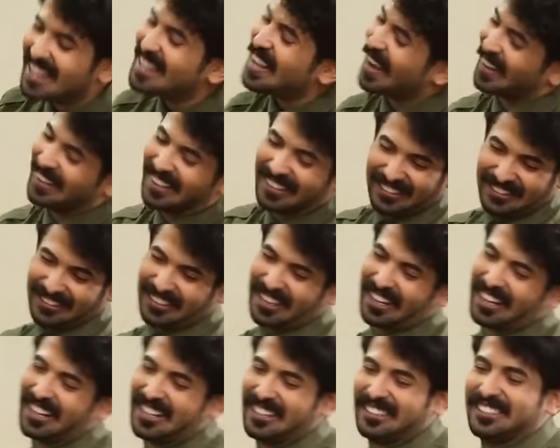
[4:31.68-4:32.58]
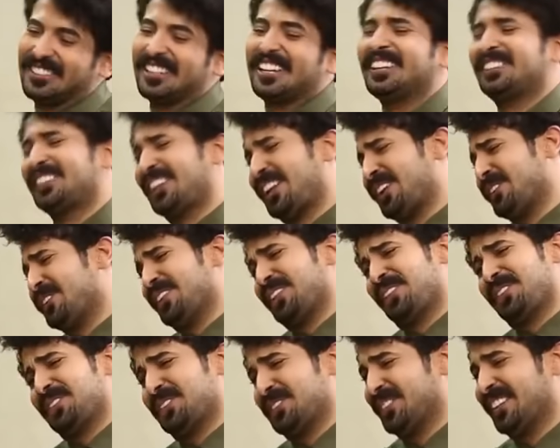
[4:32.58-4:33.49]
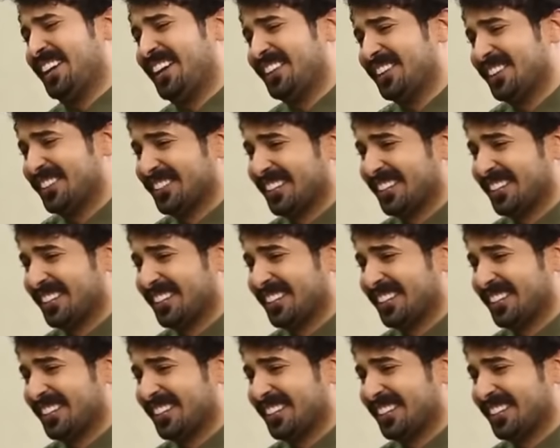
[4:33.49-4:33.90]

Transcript: دعلت الشاقه هي شاقه ترى والله ضج من هذا يا